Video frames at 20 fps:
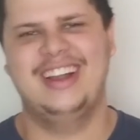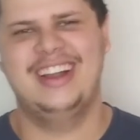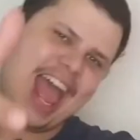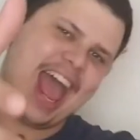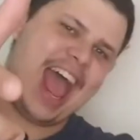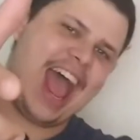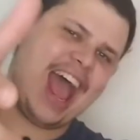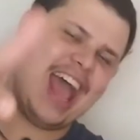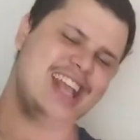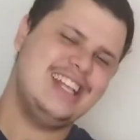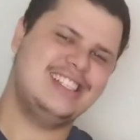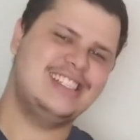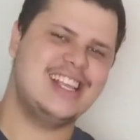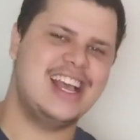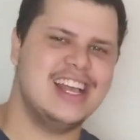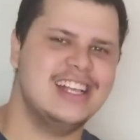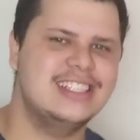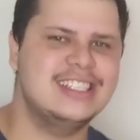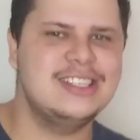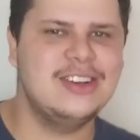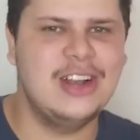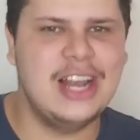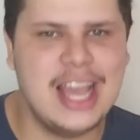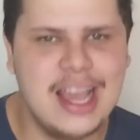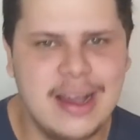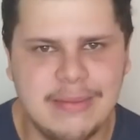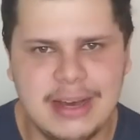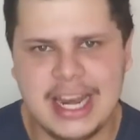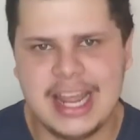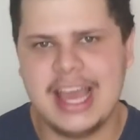Ah, esse é seu
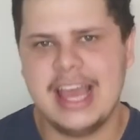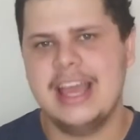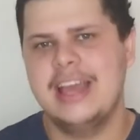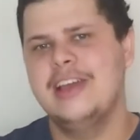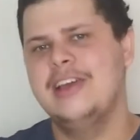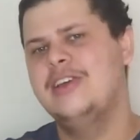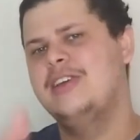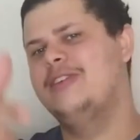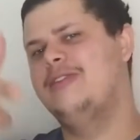lema, né?